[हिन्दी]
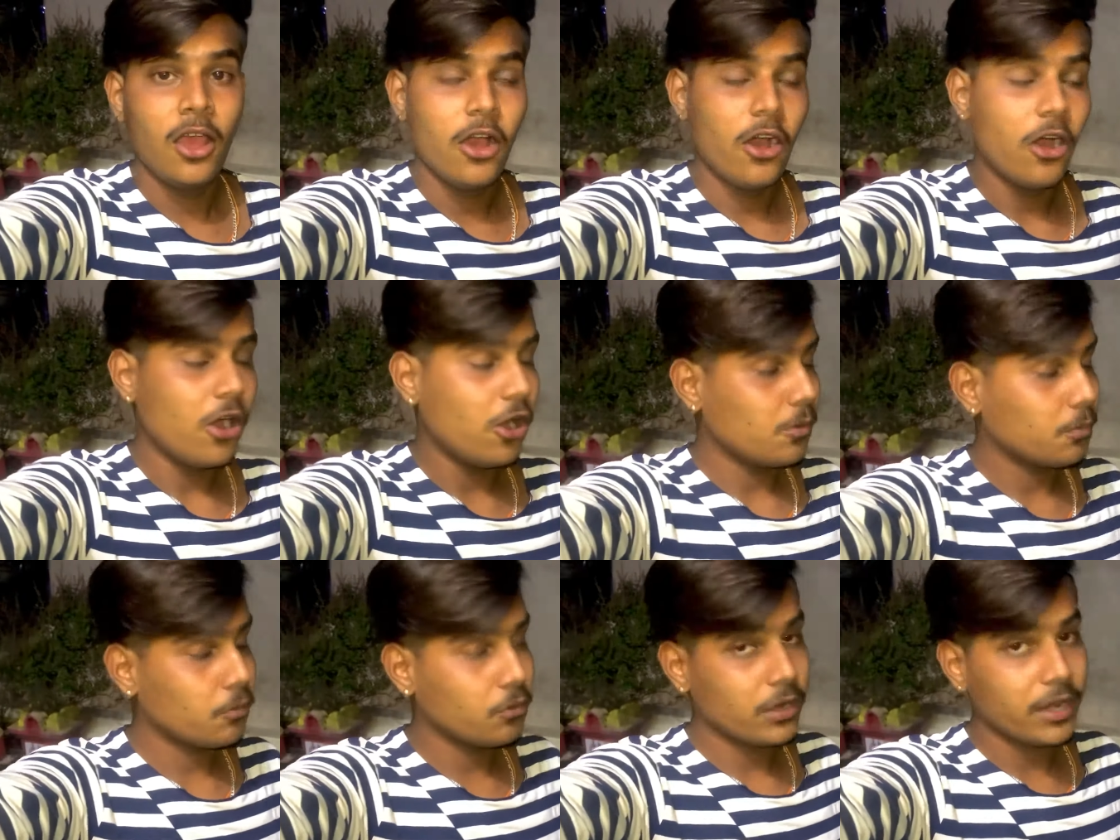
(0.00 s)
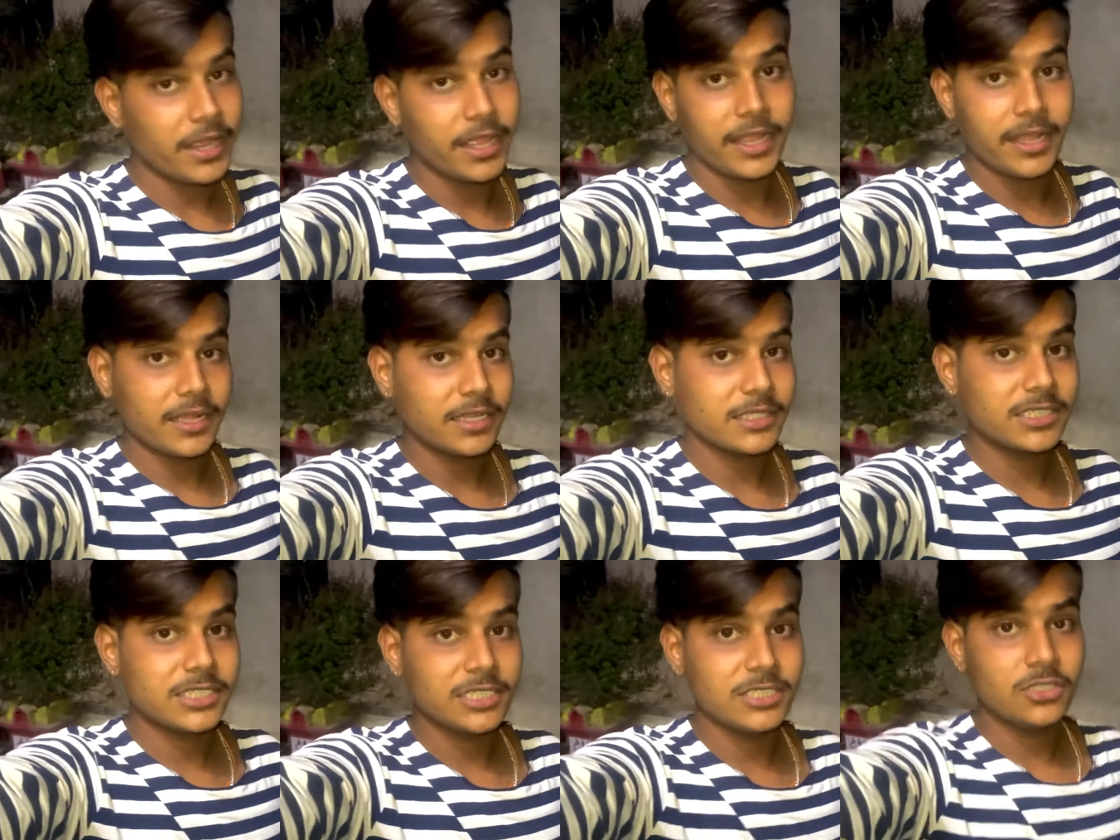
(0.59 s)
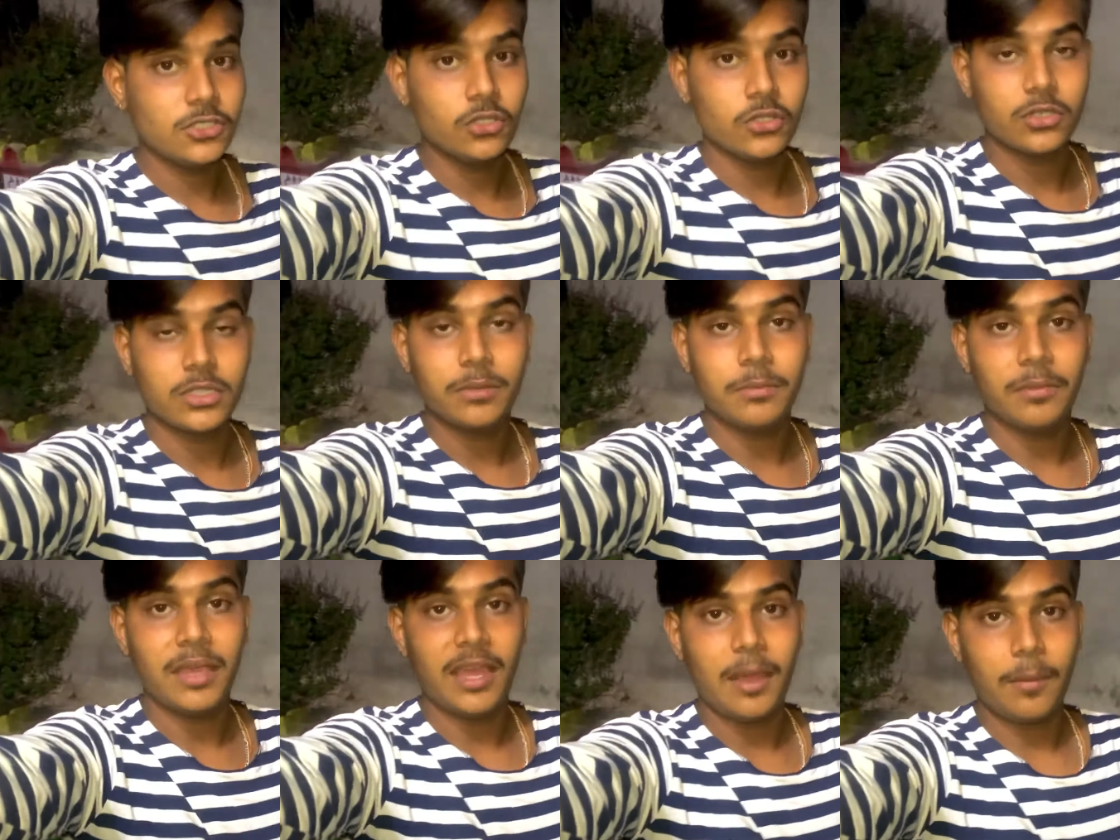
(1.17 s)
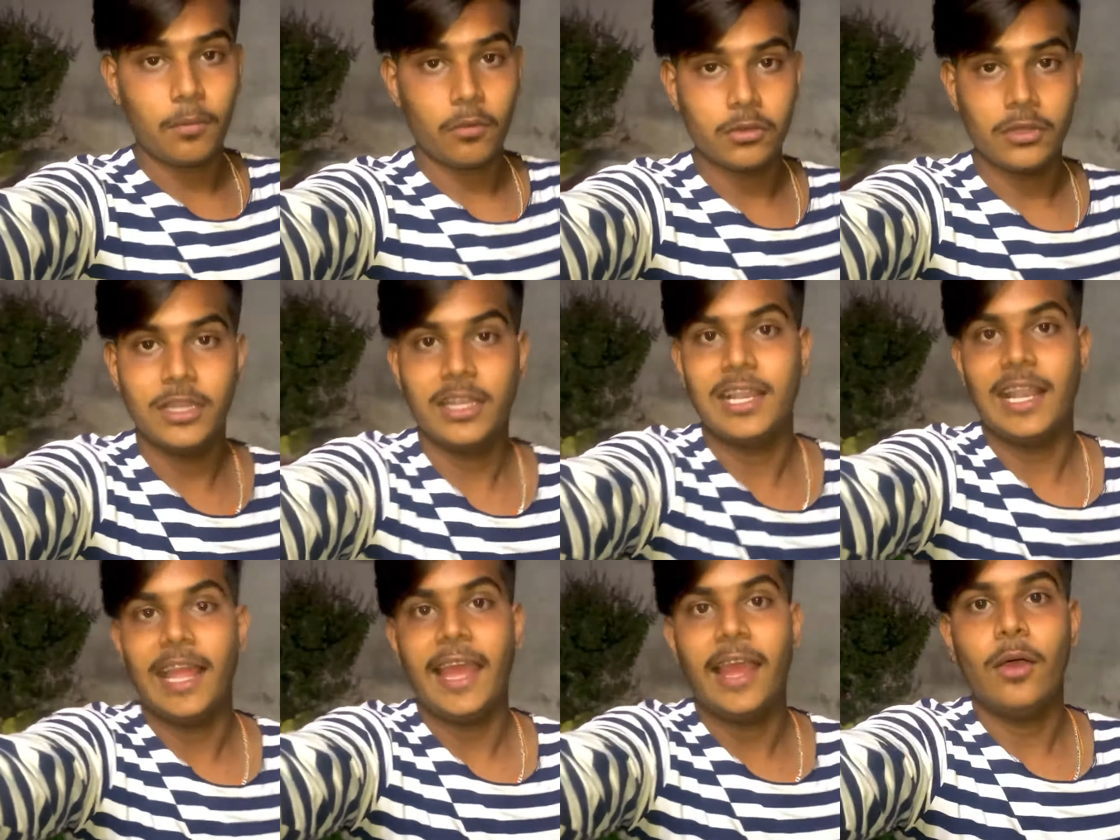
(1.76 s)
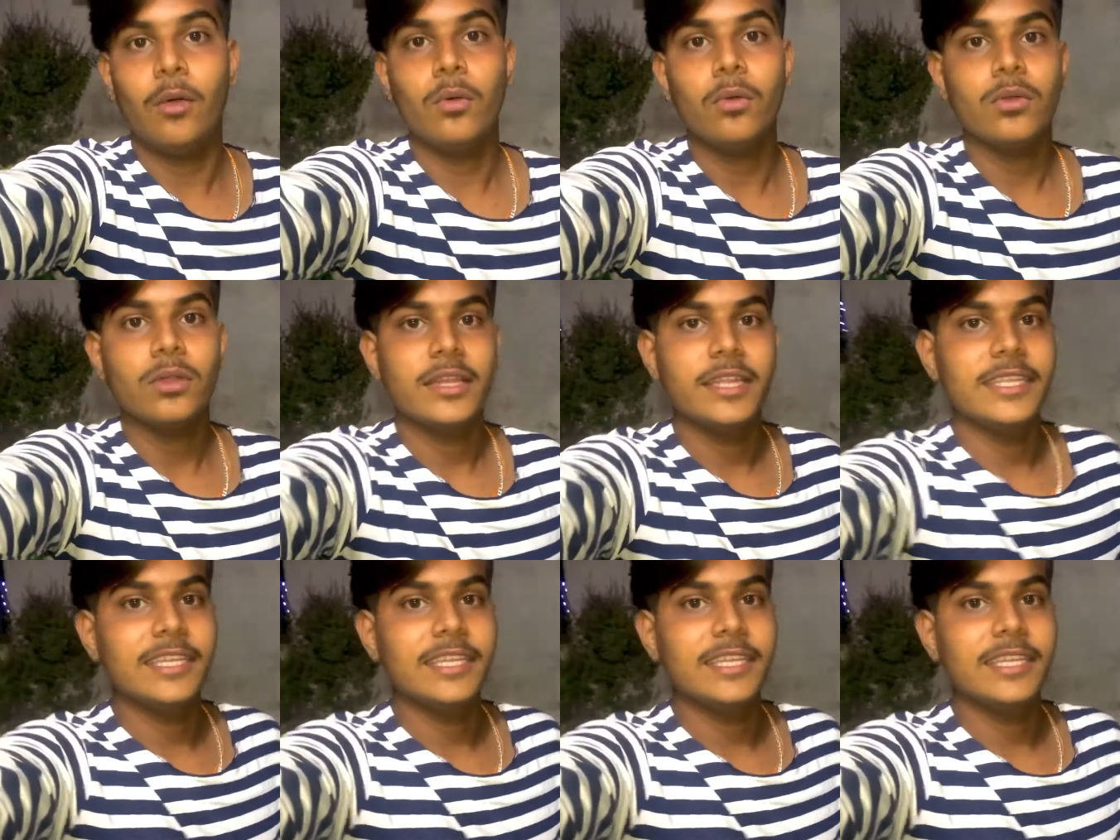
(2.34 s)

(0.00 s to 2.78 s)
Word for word: और पूरा एक एक चीज़ जो कि मैं आपको दिखलाया हूँ